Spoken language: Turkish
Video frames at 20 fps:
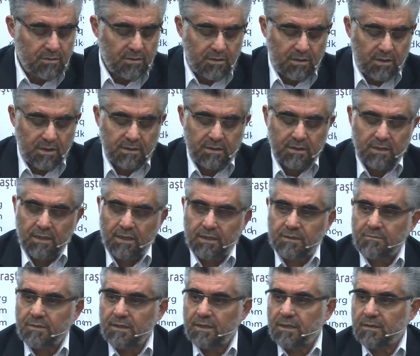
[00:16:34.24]
kad
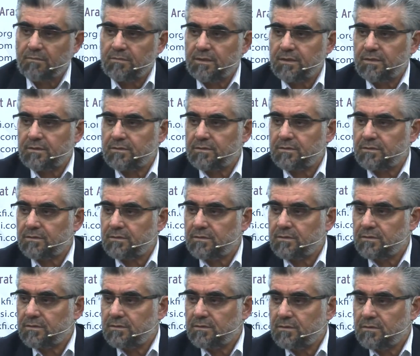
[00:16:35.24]
halet min kabli rusul.
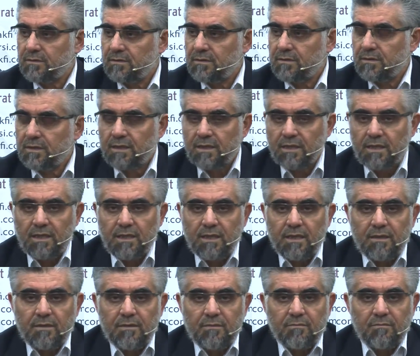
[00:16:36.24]

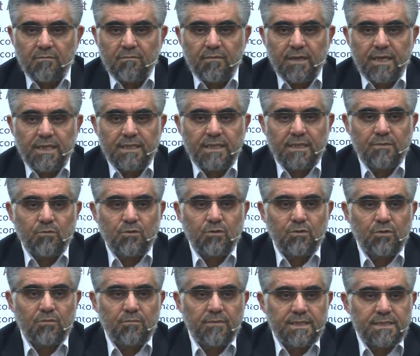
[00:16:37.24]
Meryem
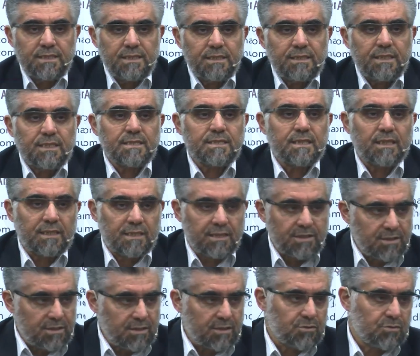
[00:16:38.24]
oğlu Mesih de
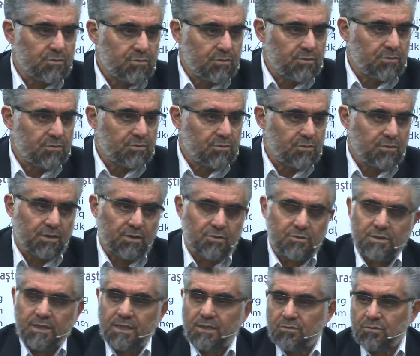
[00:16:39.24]
sadece rasuldür. Ondan
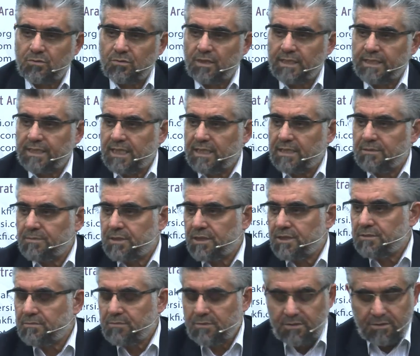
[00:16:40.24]
önce rasuller gelip
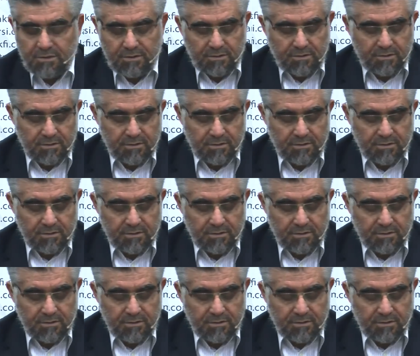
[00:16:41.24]
geçmiştir.